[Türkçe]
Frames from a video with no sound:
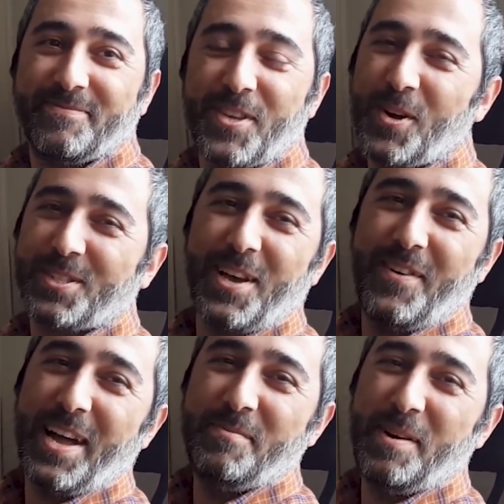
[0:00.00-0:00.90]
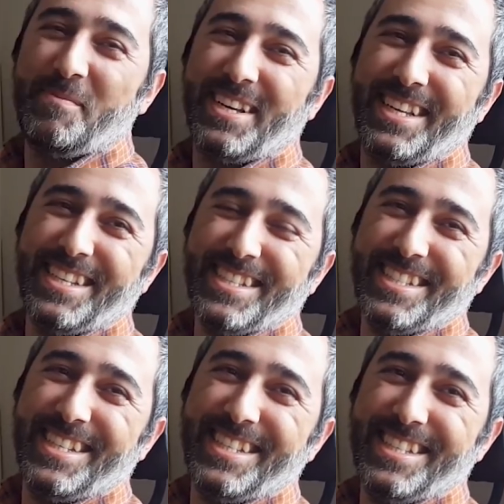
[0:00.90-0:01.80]
Yoksa vermem.
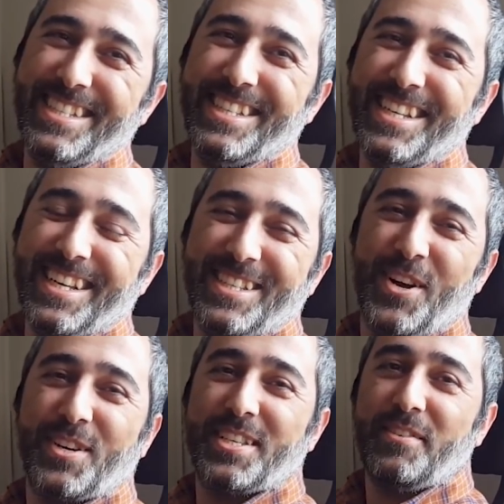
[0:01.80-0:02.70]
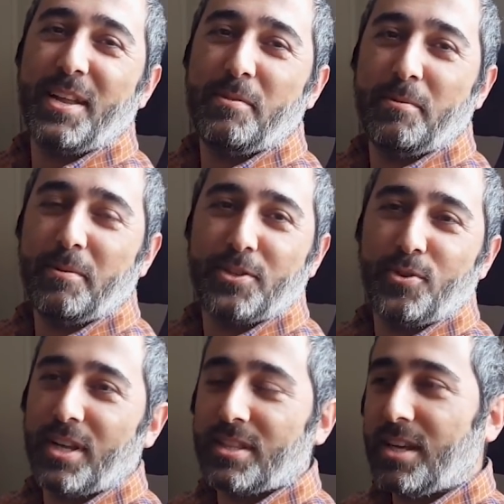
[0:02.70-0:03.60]
evet, çok güzel bir şey. Yoksa vermem ama
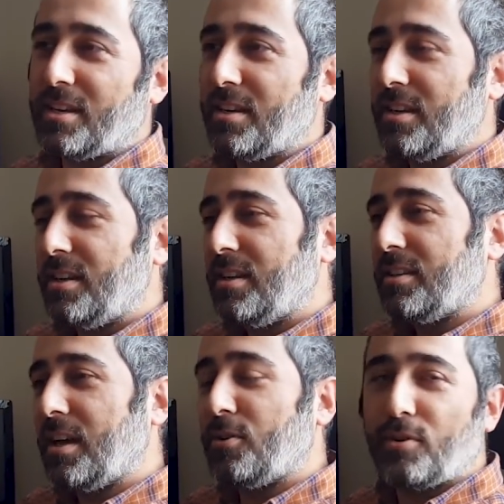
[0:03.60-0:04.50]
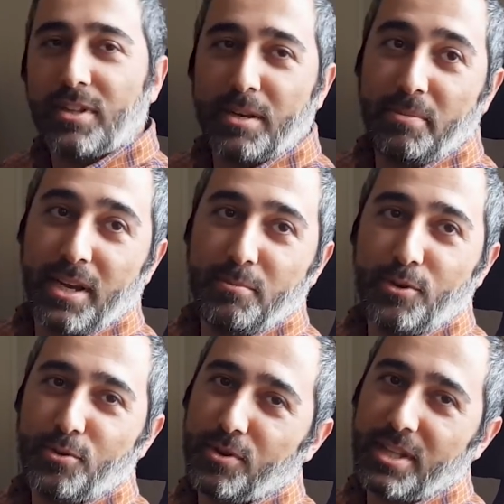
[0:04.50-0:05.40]
şu anda yani o kadar param
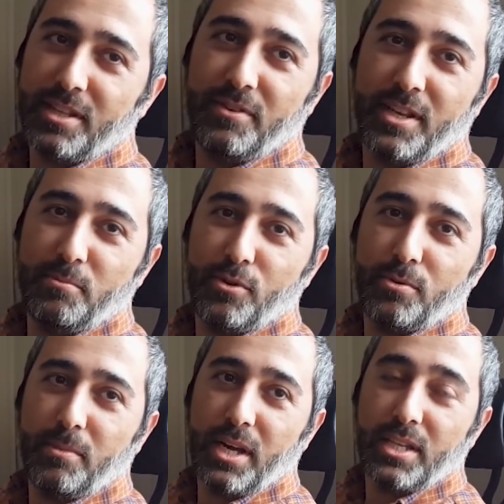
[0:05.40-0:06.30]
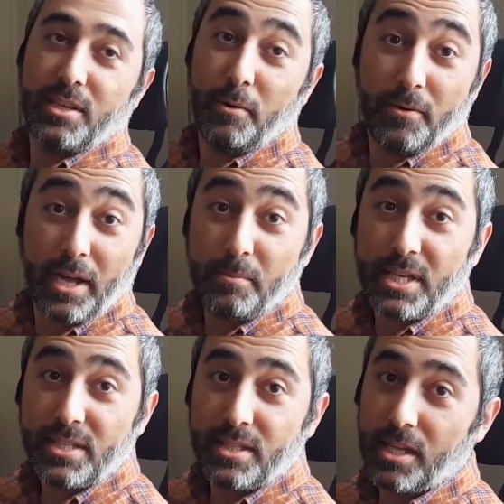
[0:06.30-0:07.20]
yok şu anda veremiyorum maalesef ama vermek
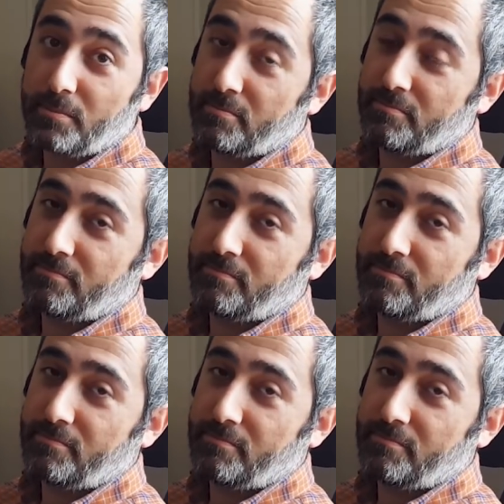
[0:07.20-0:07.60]
isterim.